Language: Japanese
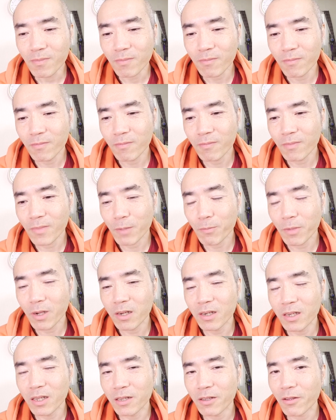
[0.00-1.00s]
うん、ま
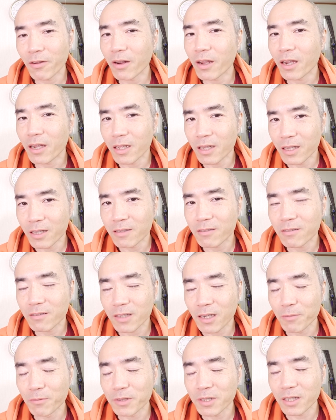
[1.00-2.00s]
あ、レギュラー入りす
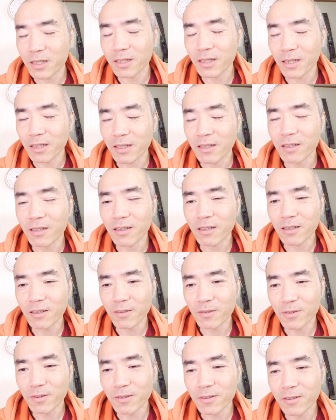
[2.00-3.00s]
るかもしれないんだけ
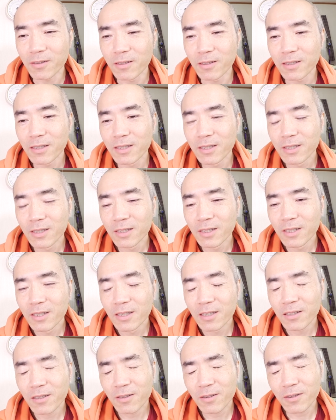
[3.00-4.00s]
ど、
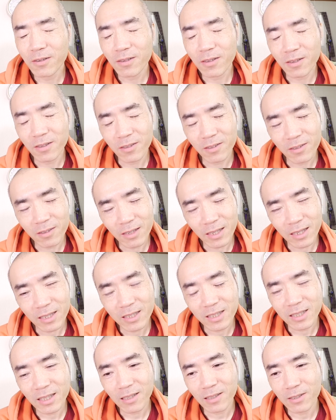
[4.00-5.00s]
この
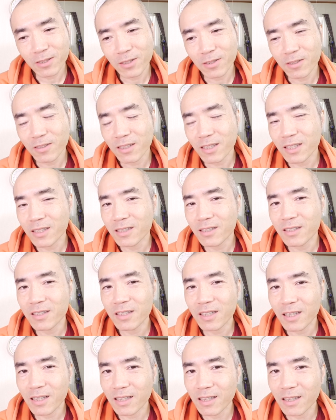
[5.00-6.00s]
味だとちょっときつ
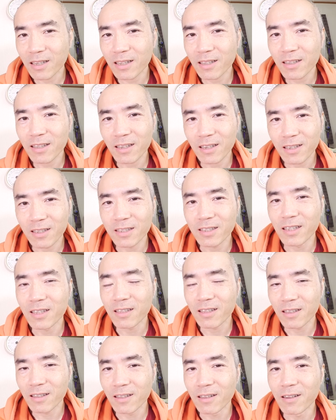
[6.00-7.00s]
いかなって感じだっ
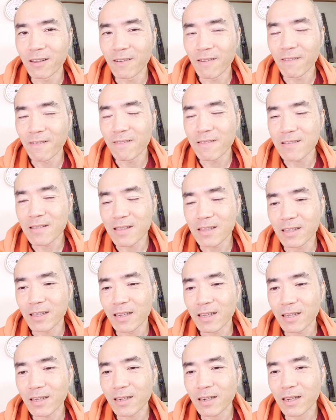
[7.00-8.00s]
たな。
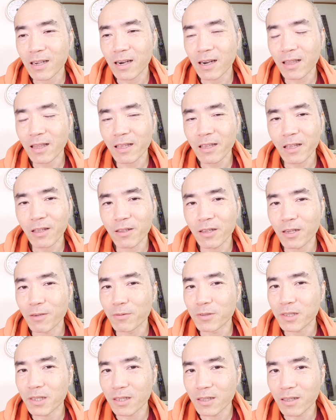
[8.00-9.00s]
うん、体にはいいか
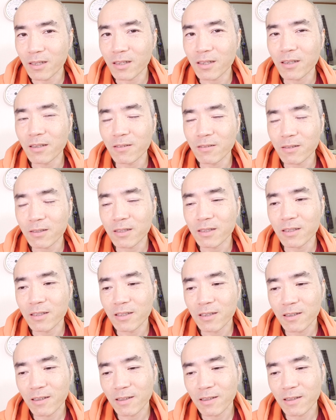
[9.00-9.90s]
もしれないけどさ。